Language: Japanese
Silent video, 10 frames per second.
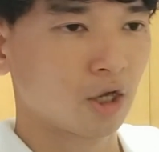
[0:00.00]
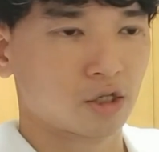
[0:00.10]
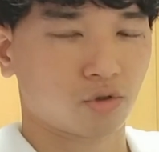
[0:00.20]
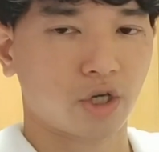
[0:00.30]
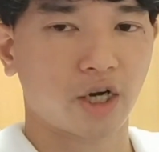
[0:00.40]

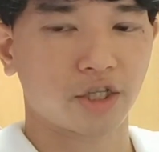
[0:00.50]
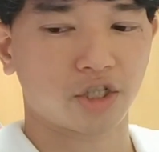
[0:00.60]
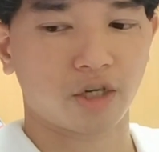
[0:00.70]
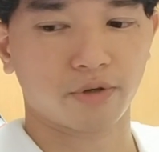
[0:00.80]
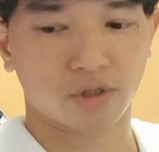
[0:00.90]
そんな感じ
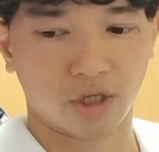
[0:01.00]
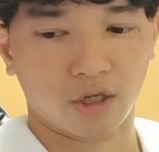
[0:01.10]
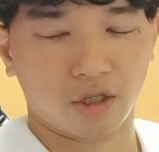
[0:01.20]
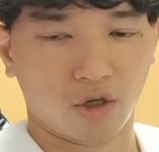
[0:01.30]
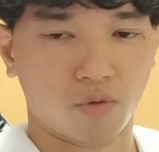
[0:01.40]
になりますね。
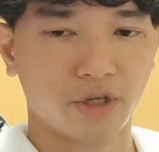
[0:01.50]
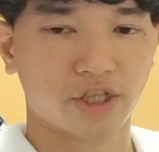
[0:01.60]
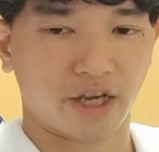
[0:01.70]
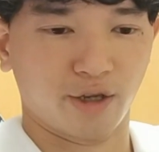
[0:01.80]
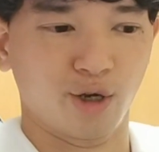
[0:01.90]
で、ごめんな
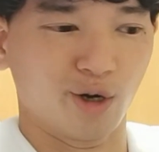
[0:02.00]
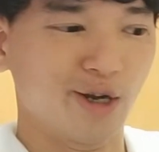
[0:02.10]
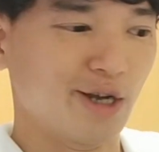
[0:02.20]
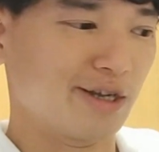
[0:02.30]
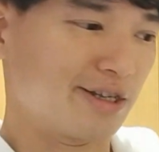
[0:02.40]
さい。あの、
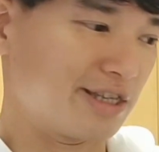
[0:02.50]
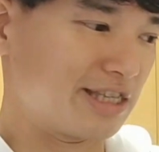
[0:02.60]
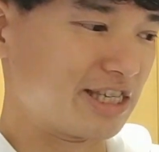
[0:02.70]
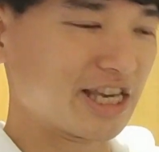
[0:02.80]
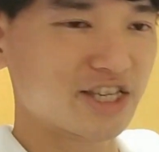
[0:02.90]

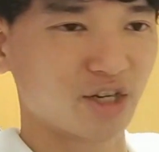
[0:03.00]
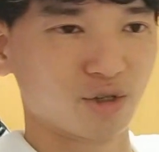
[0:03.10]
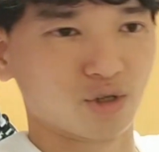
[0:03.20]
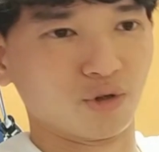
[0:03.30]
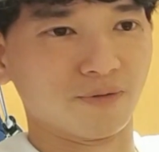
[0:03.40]
自転車
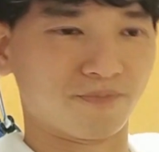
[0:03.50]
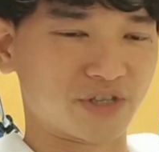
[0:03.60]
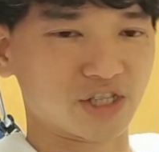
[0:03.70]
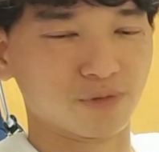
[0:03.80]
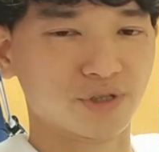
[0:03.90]
のその
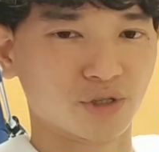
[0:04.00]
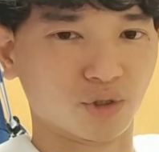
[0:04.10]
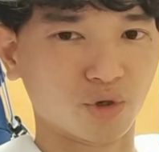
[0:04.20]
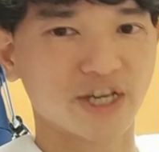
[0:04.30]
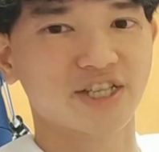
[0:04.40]
実物の
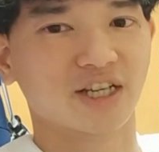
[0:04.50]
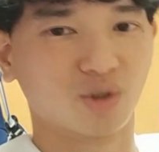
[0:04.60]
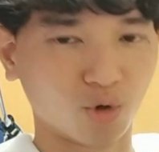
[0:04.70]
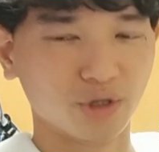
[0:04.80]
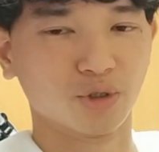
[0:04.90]
乗り味が
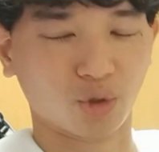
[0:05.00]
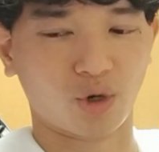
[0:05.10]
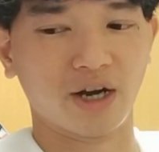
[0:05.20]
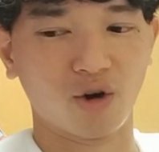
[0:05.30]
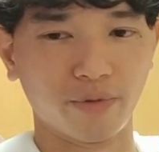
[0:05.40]
どういうのと
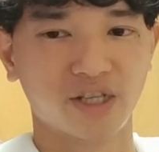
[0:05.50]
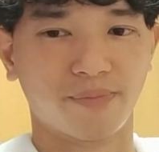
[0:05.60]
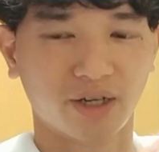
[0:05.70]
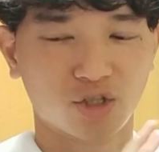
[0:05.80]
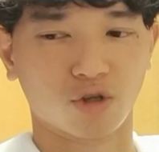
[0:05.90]
か、ごめんなさい。
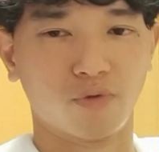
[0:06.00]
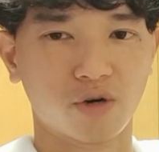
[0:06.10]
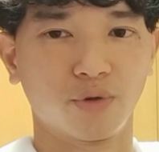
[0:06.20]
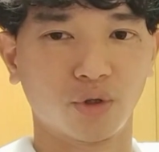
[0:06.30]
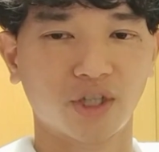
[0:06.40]
まだちょっと
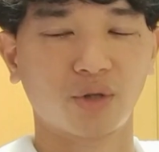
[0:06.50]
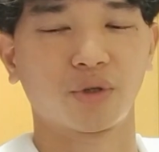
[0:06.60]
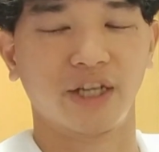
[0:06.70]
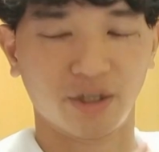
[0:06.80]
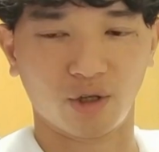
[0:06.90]
僕も乗ったこと
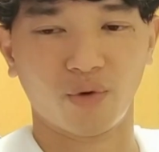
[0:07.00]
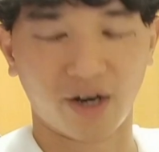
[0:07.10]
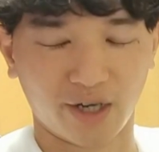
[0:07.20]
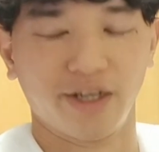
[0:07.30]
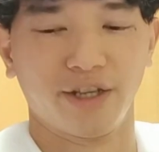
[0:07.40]
がないのでわ
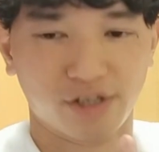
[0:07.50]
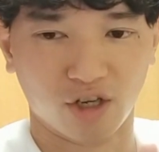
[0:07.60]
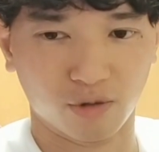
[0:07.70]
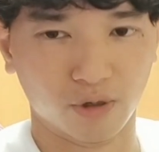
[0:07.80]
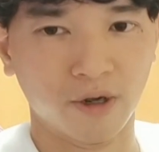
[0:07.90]
からないんですけ
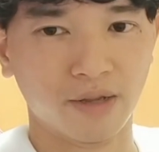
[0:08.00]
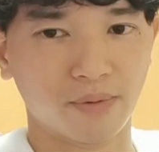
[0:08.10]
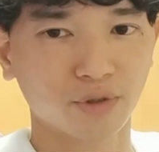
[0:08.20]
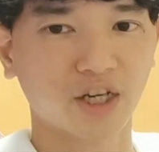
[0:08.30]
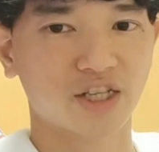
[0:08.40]
れども、まあ、
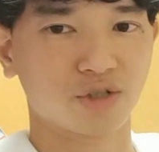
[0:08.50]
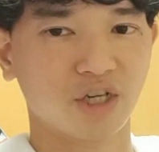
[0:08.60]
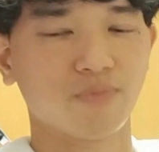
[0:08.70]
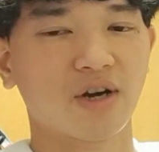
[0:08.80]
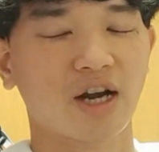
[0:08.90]
持った感じ
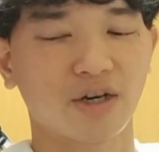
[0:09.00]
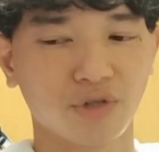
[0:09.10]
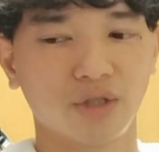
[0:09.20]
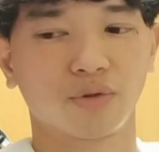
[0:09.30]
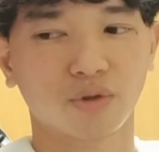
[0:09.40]
フレームは軽
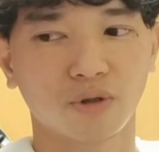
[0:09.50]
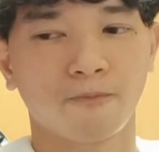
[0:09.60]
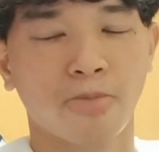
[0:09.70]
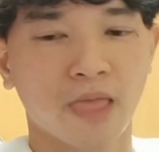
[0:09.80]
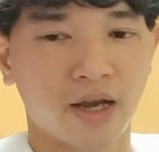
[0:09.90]
いのと、
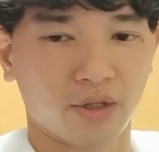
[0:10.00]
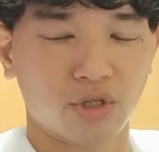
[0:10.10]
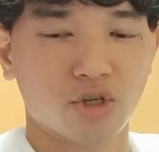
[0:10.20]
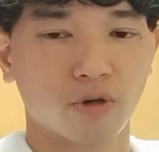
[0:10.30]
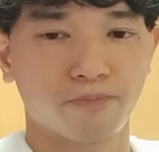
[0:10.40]
あと
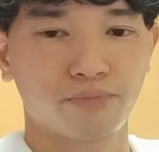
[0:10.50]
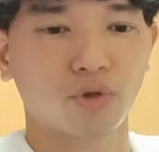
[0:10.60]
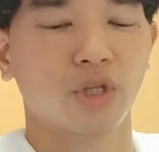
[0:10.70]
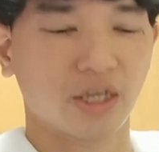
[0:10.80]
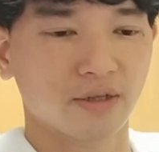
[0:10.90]
一応
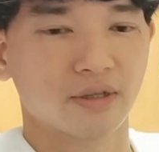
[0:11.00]
プロに